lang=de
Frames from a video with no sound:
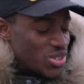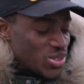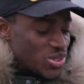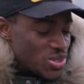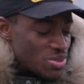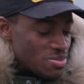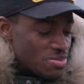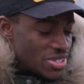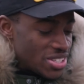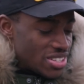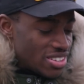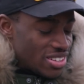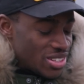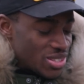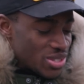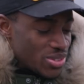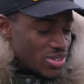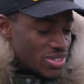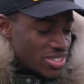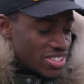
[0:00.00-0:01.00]
schon so ein bisschen.
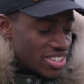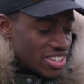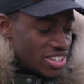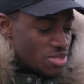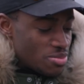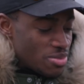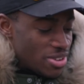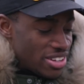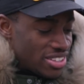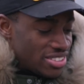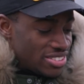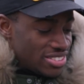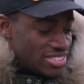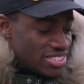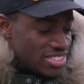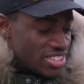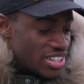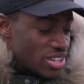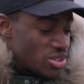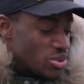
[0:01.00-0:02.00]
Also sind ja nicht mehr,
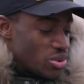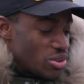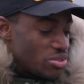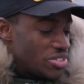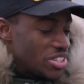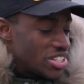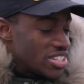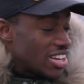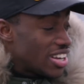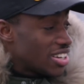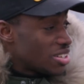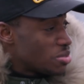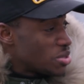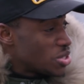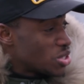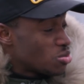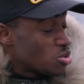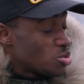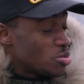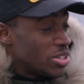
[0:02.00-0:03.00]
sind ja nur noch vier Tage
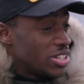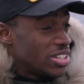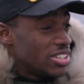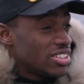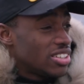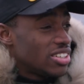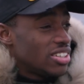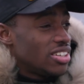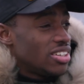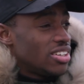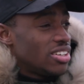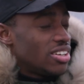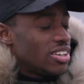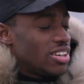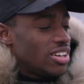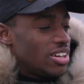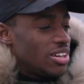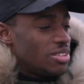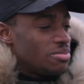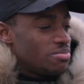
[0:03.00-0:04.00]
bis zum Spiel.
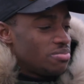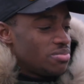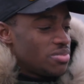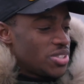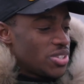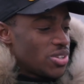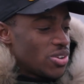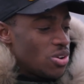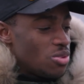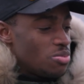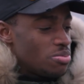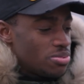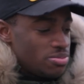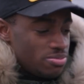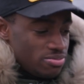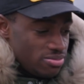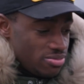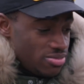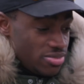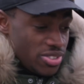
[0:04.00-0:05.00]
Ähm, ich glaube,
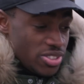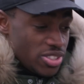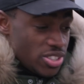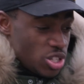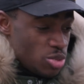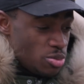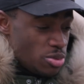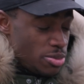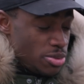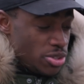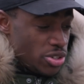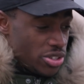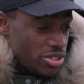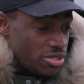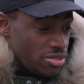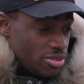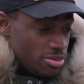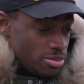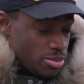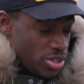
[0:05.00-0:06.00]
das Spiel
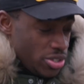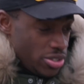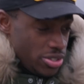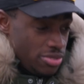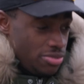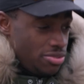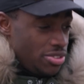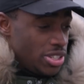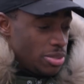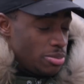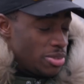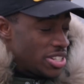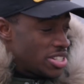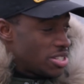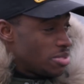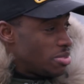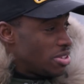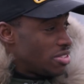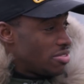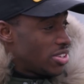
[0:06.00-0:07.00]
bedeutet, bedeutet viel,
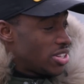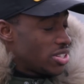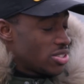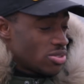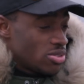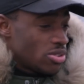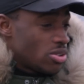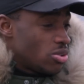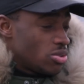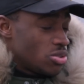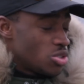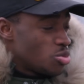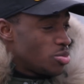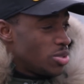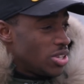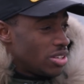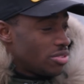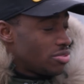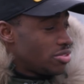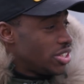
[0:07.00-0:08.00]
SCP-Fans und auch uns
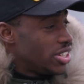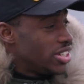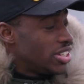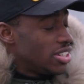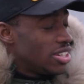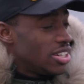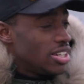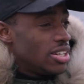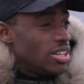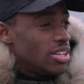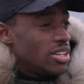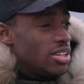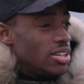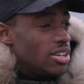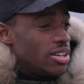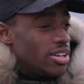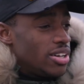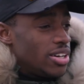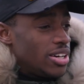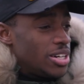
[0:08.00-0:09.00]
Spielern viel.
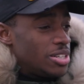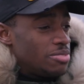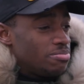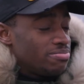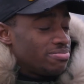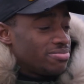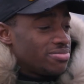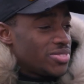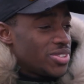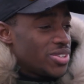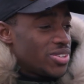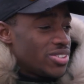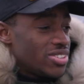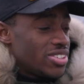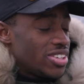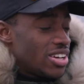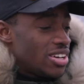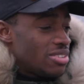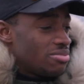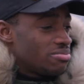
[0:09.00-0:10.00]
Ähm,
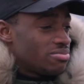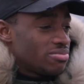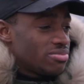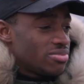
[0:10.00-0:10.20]
und ja,